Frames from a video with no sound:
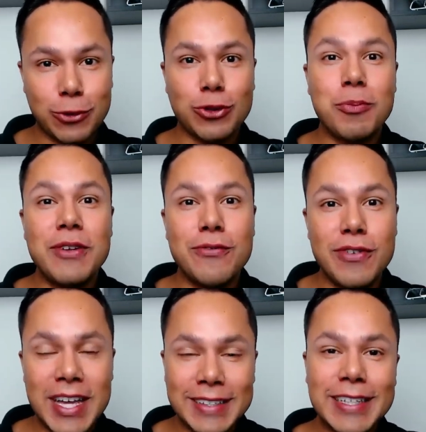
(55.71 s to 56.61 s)
sobre
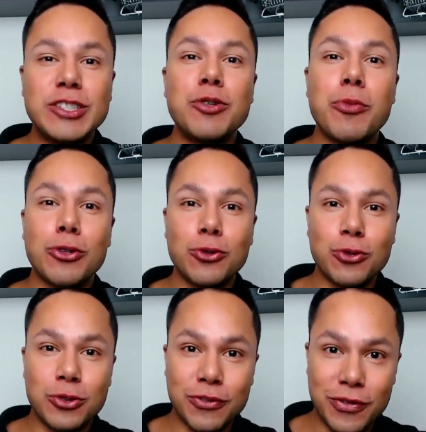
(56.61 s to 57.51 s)
vendas de
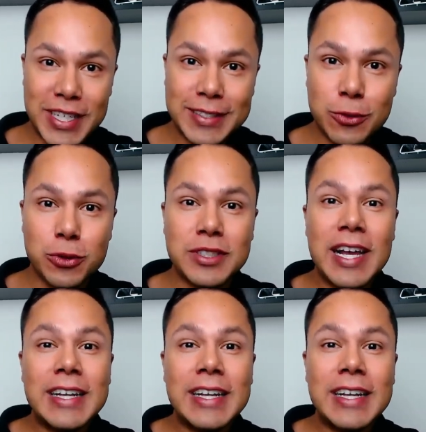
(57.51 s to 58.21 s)
produtos físicos